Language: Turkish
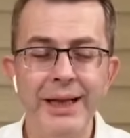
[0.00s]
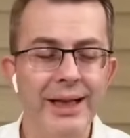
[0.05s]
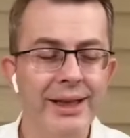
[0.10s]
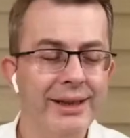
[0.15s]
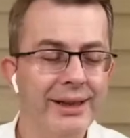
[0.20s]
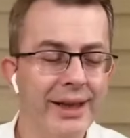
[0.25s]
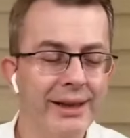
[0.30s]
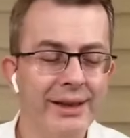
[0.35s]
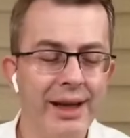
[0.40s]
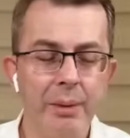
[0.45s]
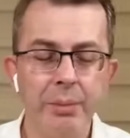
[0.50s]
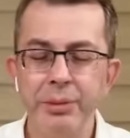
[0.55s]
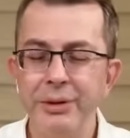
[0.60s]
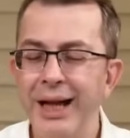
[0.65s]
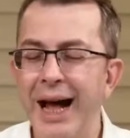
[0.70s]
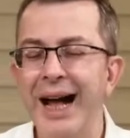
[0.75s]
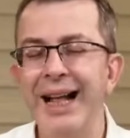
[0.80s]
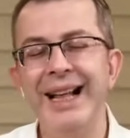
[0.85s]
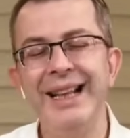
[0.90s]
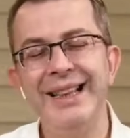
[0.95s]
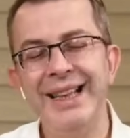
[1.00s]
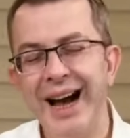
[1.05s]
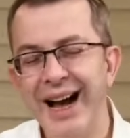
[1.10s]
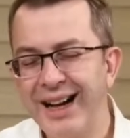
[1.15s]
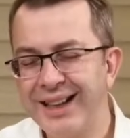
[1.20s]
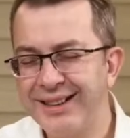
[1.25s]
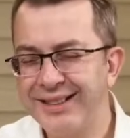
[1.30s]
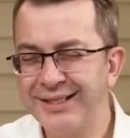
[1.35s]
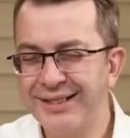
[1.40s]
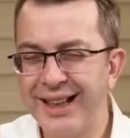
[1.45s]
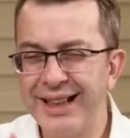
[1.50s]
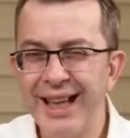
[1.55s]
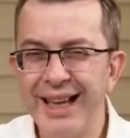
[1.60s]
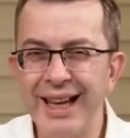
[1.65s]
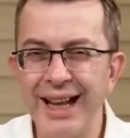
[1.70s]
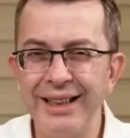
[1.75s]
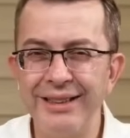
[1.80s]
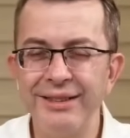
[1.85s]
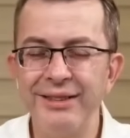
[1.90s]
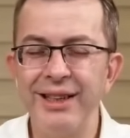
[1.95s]
Belediye, tapu, aklınıza
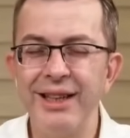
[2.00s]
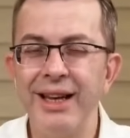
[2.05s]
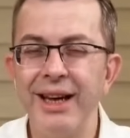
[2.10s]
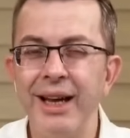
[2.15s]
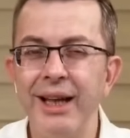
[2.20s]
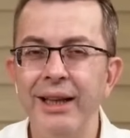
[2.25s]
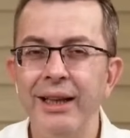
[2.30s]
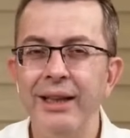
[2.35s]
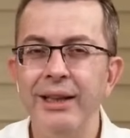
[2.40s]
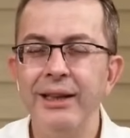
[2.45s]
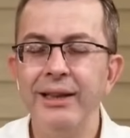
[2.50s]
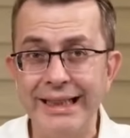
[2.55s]
ne gelirse yani.